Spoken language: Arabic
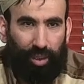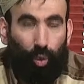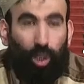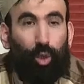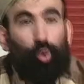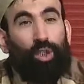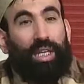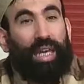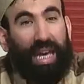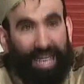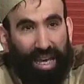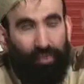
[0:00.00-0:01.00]

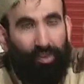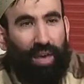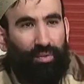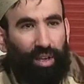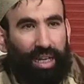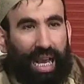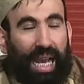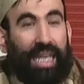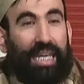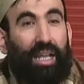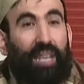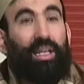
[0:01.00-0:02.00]
ورزق كفافا
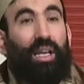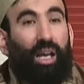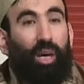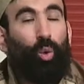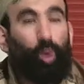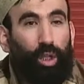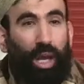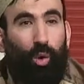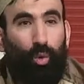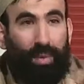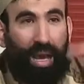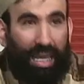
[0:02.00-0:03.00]
أي رزقه
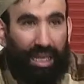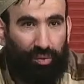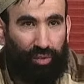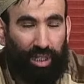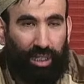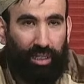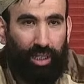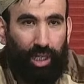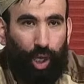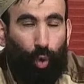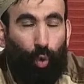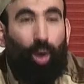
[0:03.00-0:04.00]
الله ما يكفيه
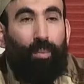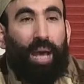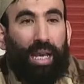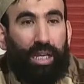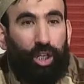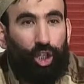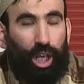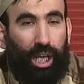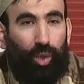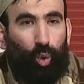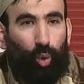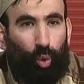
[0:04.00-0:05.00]
وما
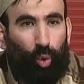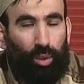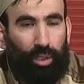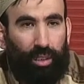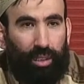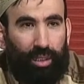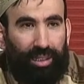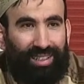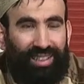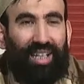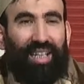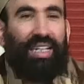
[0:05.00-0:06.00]
يجعله
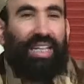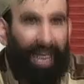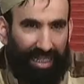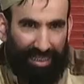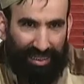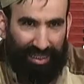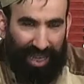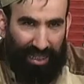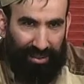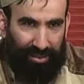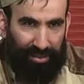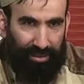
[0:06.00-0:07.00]
يستغني عن
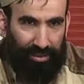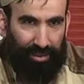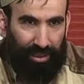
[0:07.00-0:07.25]
الناس